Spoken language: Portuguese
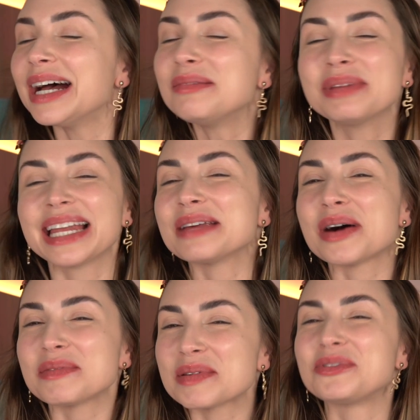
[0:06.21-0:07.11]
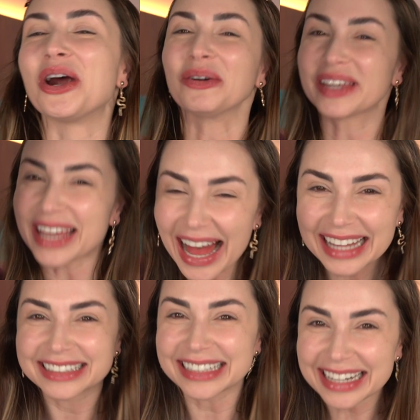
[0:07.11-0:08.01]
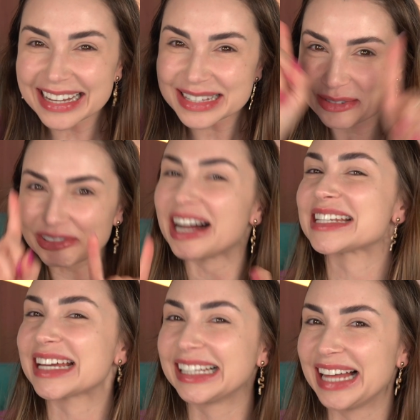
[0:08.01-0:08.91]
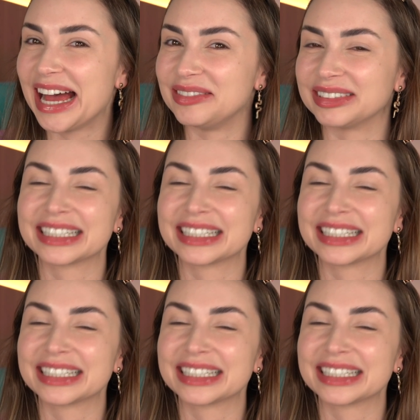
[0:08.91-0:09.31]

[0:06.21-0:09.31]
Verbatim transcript: da Millie Bobby Brown, que é a atriz que faz a Eleven.